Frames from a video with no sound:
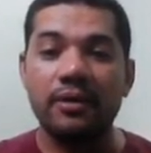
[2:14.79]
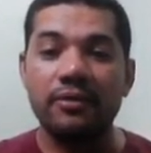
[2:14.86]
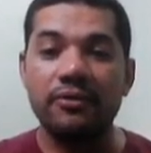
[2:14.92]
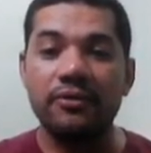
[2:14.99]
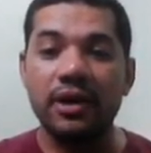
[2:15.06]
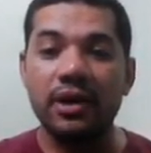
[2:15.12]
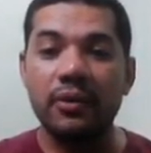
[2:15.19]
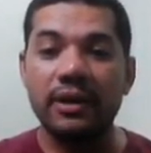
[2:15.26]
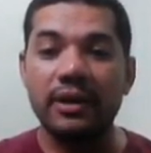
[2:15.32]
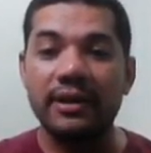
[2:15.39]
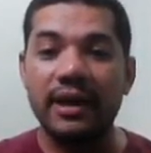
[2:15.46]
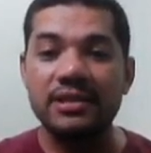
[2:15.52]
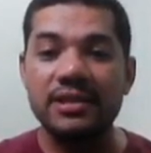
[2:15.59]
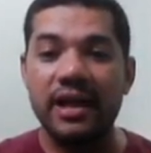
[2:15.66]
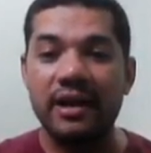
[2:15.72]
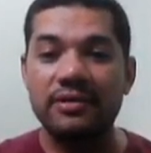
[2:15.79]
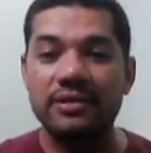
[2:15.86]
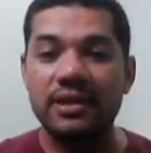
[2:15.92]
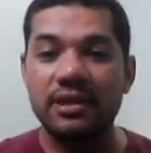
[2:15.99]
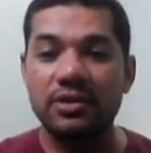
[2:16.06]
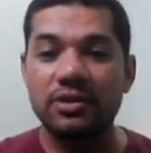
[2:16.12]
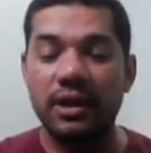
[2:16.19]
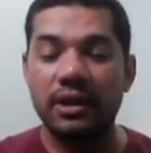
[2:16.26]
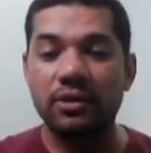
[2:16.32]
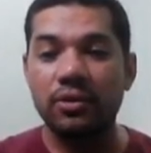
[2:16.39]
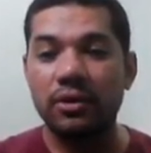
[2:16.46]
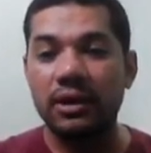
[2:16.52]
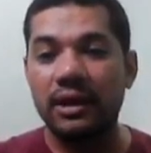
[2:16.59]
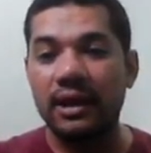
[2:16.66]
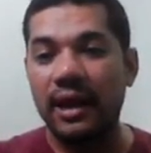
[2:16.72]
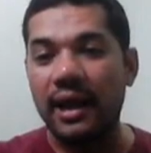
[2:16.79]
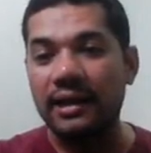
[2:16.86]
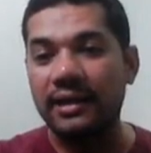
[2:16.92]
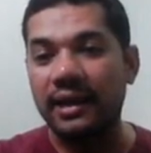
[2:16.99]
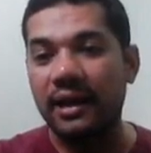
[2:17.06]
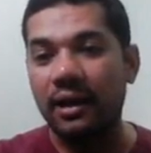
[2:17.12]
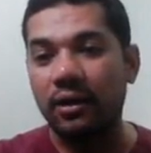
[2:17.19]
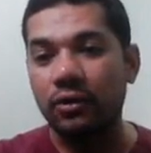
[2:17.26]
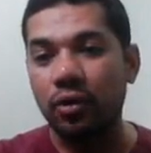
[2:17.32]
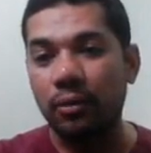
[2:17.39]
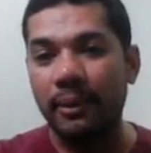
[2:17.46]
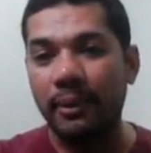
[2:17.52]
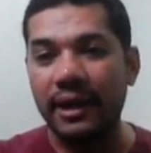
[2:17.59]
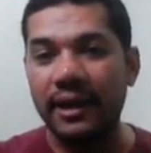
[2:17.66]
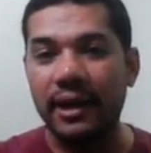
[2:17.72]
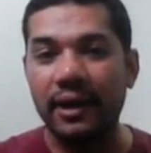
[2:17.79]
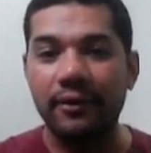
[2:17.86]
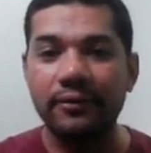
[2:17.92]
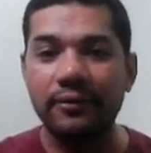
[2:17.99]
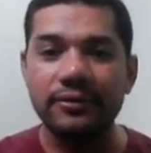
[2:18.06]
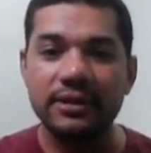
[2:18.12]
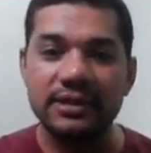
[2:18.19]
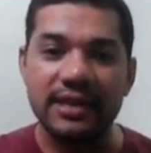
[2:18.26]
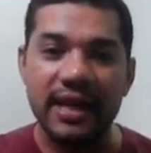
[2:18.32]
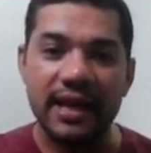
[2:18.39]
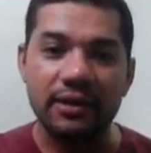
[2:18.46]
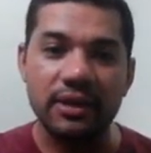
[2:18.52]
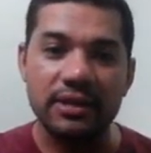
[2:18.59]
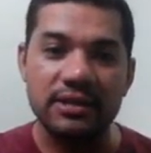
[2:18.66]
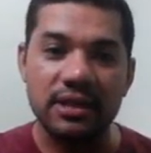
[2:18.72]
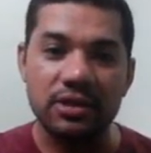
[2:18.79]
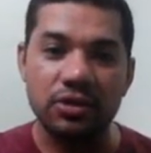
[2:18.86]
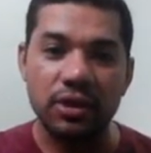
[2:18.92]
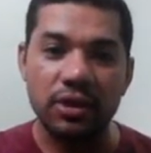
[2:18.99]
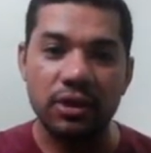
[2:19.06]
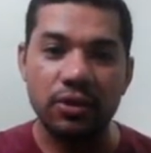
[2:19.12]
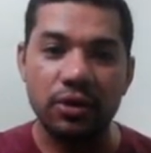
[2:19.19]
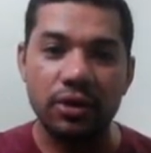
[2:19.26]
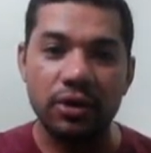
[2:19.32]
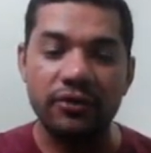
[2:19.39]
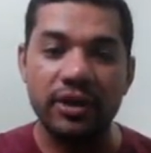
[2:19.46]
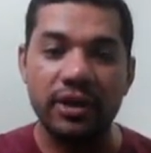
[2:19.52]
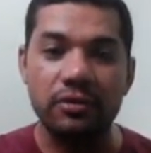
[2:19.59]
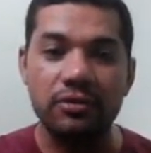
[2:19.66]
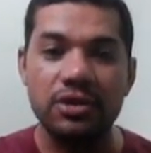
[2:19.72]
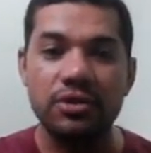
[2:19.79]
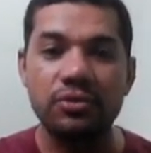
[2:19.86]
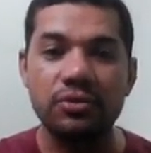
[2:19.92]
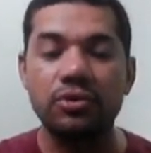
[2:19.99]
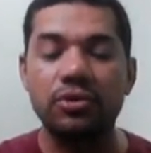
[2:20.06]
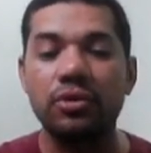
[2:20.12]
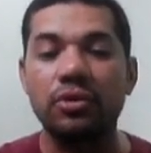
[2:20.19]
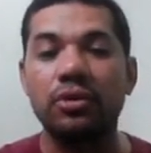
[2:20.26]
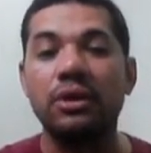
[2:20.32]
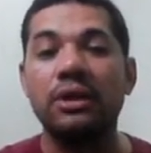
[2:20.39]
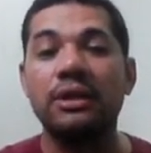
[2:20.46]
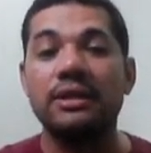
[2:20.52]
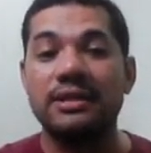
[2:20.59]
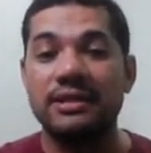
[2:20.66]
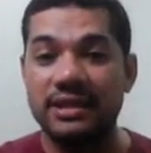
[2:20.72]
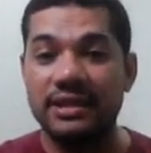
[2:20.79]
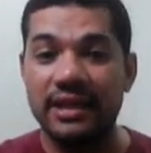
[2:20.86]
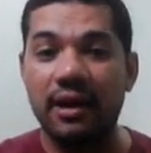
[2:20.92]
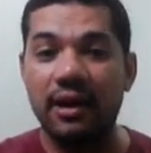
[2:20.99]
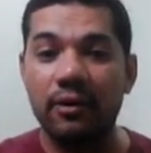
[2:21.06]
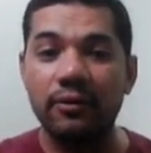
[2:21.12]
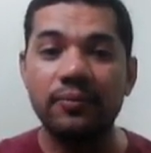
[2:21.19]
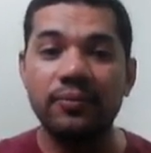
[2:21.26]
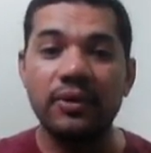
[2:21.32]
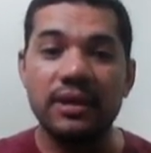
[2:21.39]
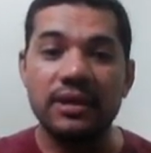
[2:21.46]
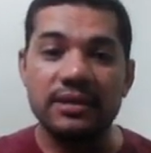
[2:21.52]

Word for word: veio até a chave seccionadora na lateral do painel, saiu da seccionadora, veio no disjuntor geral,